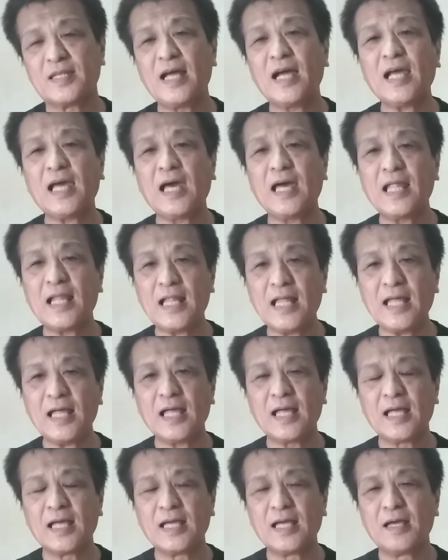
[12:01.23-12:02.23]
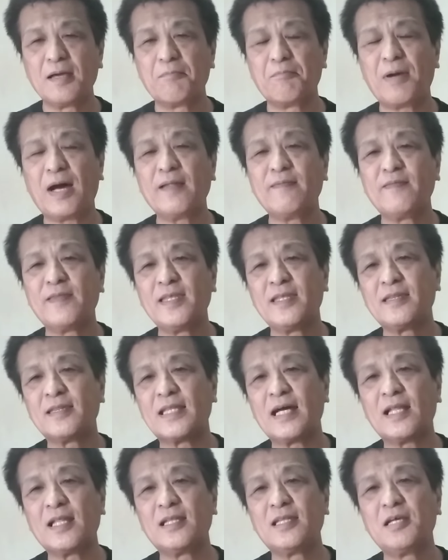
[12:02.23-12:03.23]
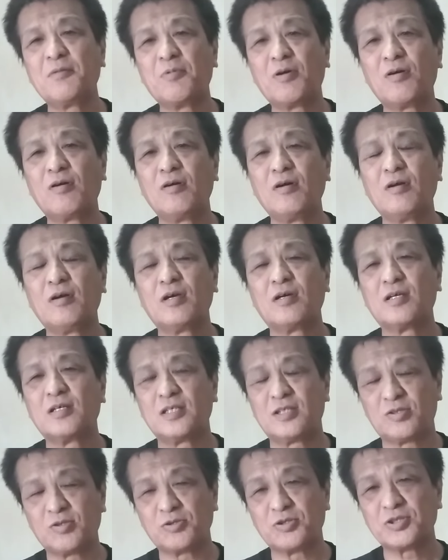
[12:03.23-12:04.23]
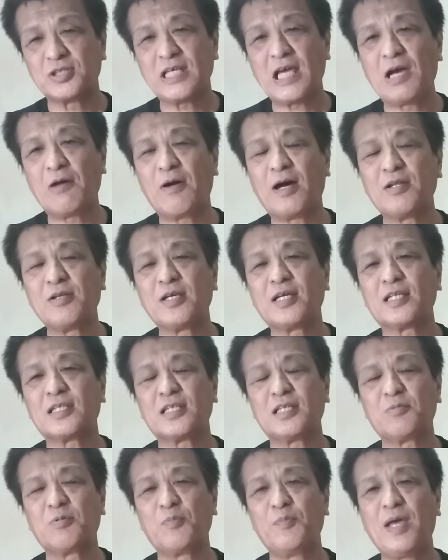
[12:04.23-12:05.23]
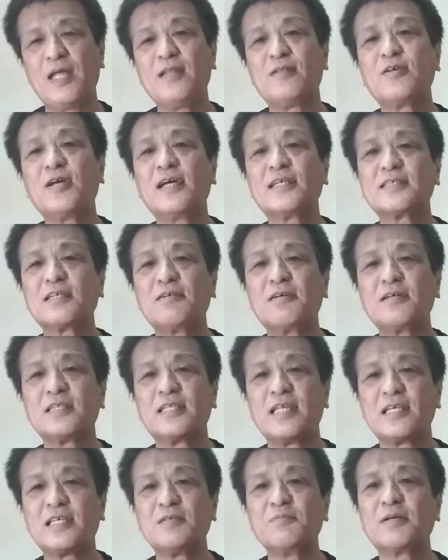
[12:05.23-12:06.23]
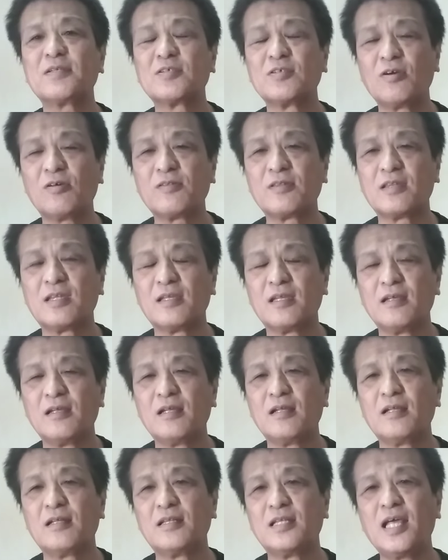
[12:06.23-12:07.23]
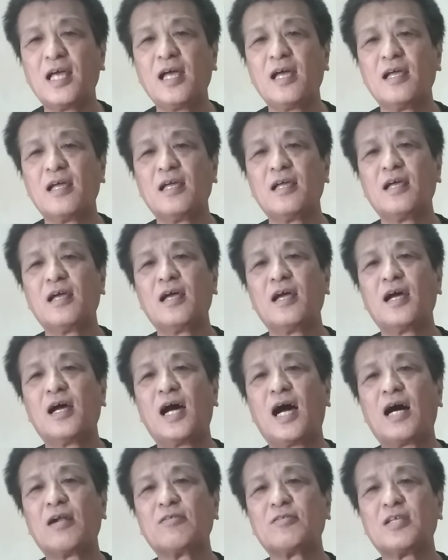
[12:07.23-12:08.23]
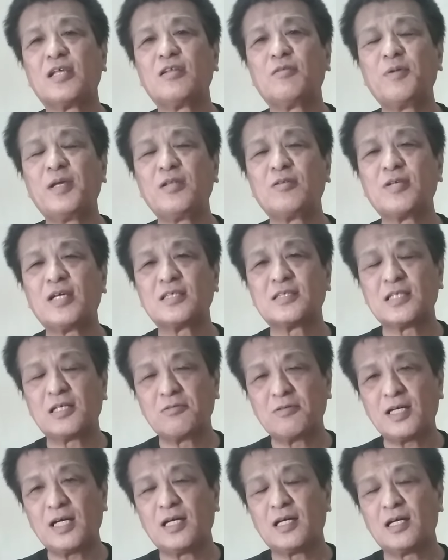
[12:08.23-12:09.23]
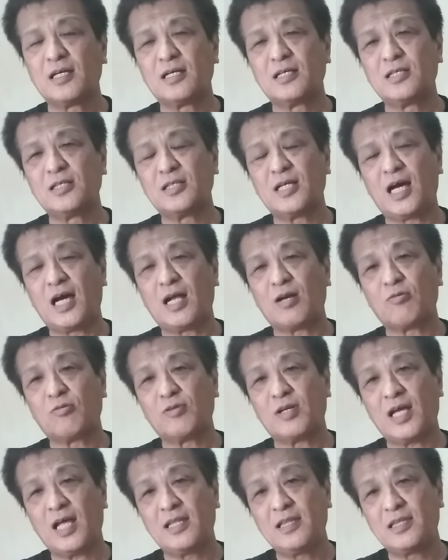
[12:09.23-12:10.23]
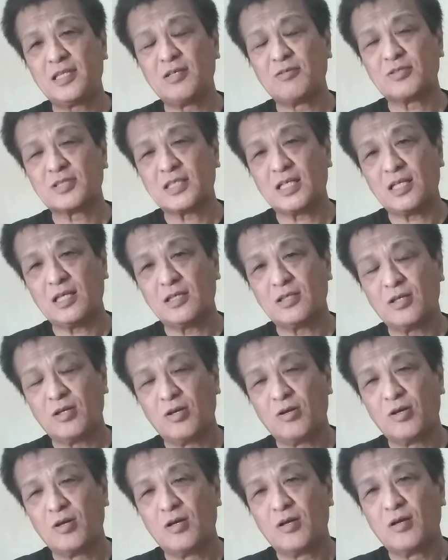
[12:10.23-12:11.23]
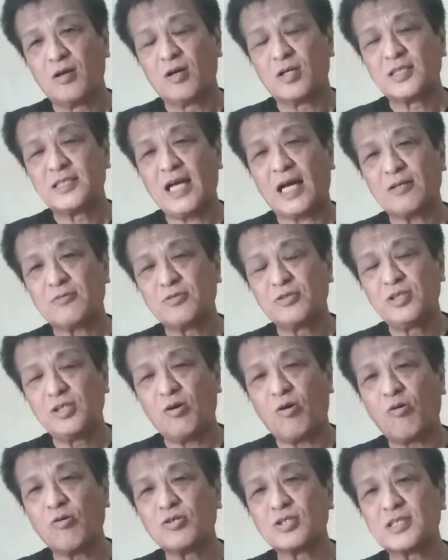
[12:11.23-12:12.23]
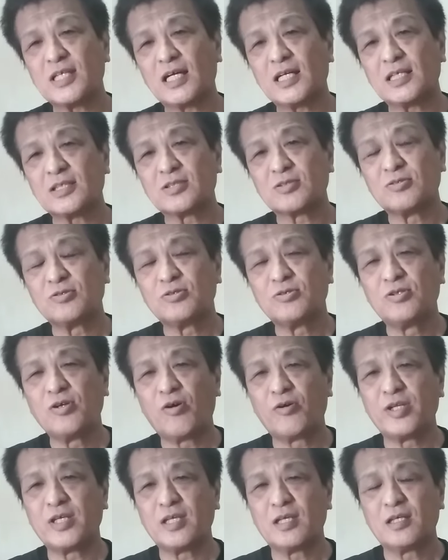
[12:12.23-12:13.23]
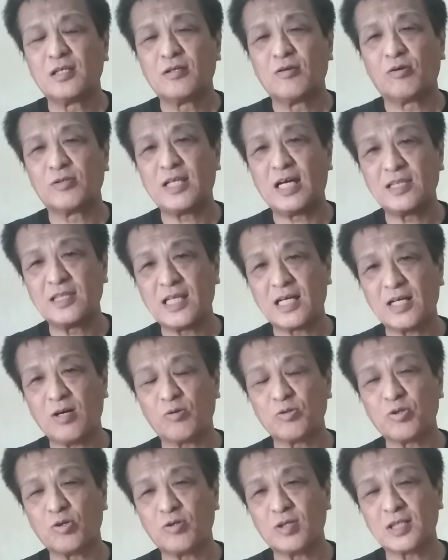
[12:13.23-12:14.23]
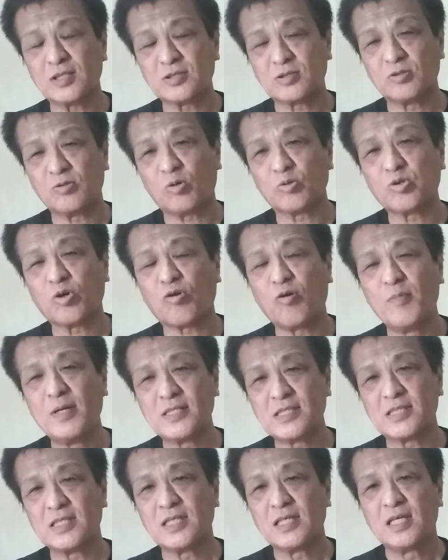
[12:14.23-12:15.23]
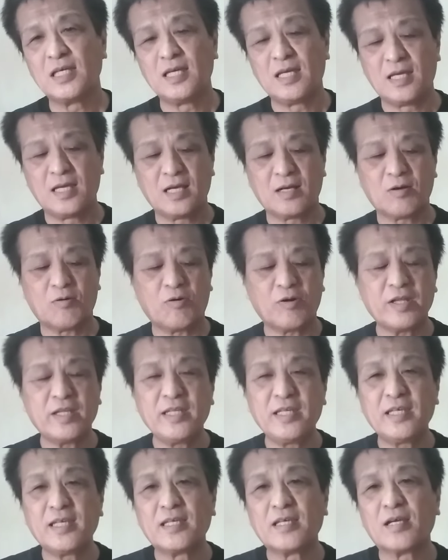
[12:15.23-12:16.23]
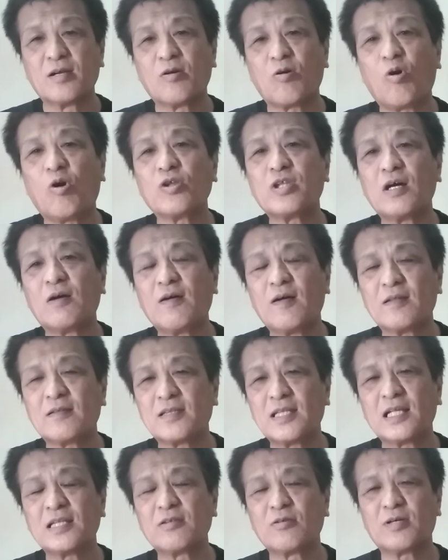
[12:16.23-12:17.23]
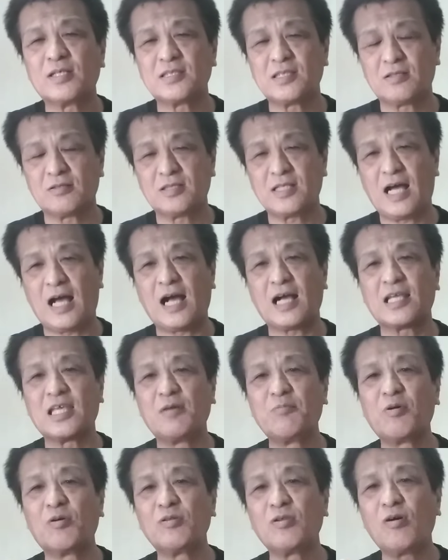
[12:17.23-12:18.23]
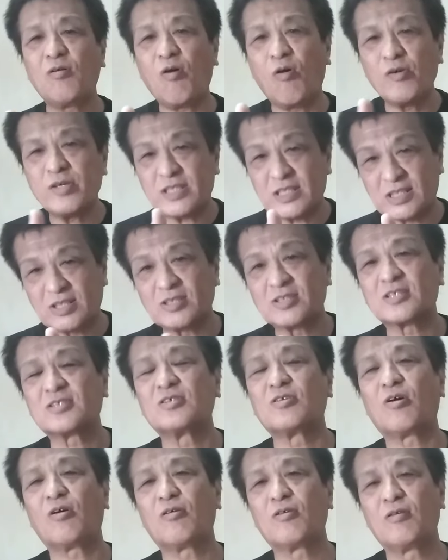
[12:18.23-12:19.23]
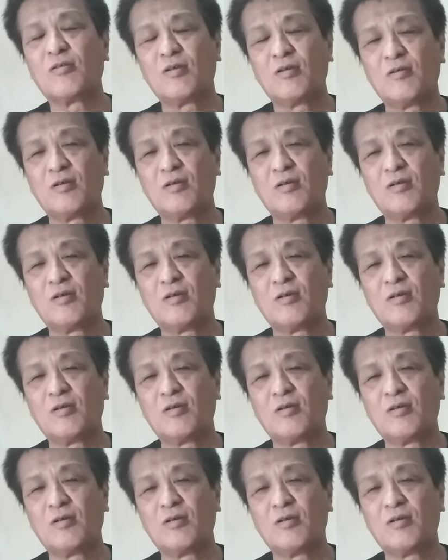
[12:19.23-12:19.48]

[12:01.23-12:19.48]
だから、万人誰でも人付き合い悪い方でも弁当屋はできますよである程度弁当屋さんはあの何て言うんですかね逆に奥さんが作る料理旦那が男が作る男飯これにこだわったとかじゃなくて揚げ物を美味しく作ろ